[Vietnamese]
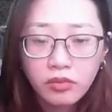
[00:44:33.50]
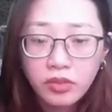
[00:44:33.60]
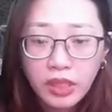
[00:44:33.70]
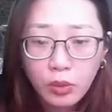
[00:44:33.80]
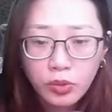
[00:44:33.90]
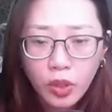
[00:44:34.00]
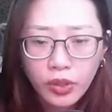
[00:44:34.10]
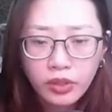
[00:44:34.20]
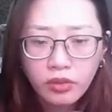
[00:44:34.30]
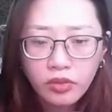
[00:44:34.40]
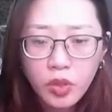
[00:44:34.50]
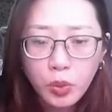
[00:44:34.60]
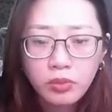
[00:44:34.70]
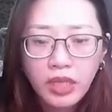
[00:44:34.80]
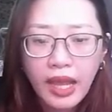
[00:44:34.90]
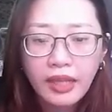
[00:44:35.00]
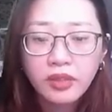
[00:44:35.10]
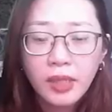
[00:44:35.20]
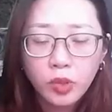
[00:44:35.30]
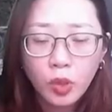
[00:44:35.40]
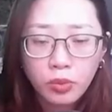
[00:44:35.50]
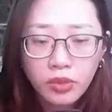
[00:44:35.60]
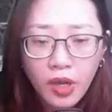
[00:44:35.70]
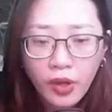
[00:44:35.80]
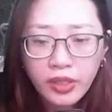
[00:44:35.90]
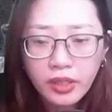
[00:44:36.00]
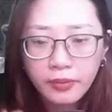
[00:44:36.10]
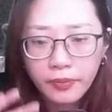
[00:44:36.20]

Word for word: Xong rồi, chúng ta tiếp tục nói.